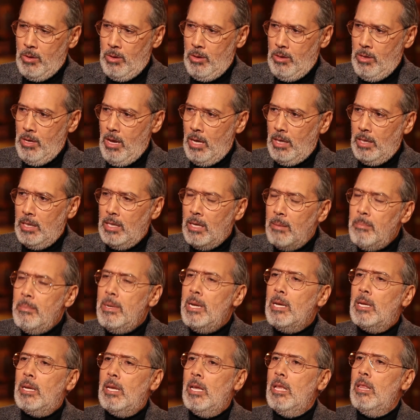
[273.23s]
يعني
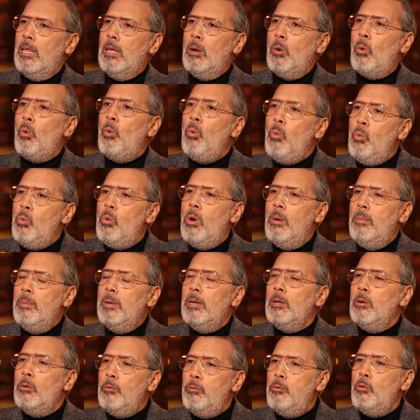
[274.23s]
يملك هذه القوه من
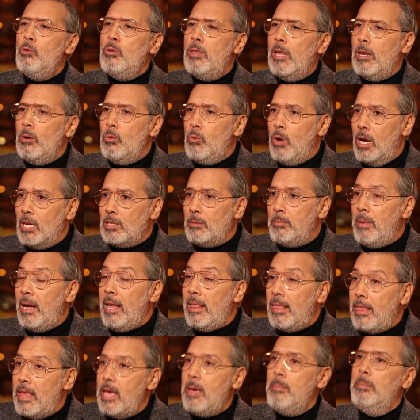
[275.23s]
النفوذ انه
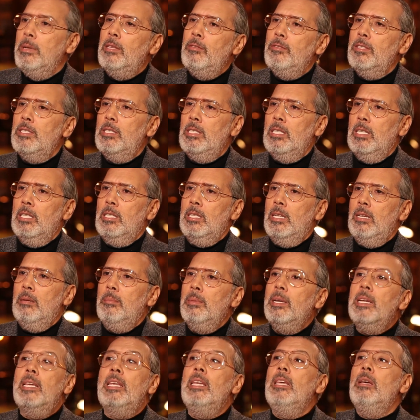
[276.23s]
اصبح ثابت في السياسه
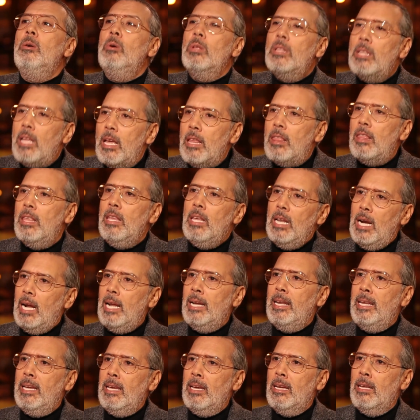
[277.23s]
الامريكيه والتاثير
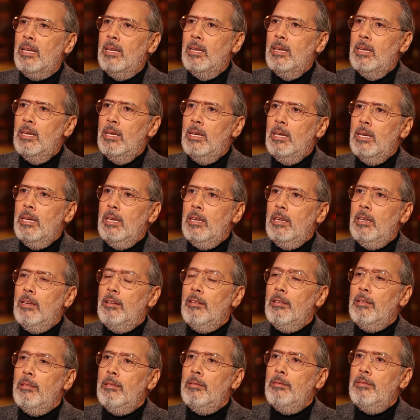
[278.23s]
عليها إيه.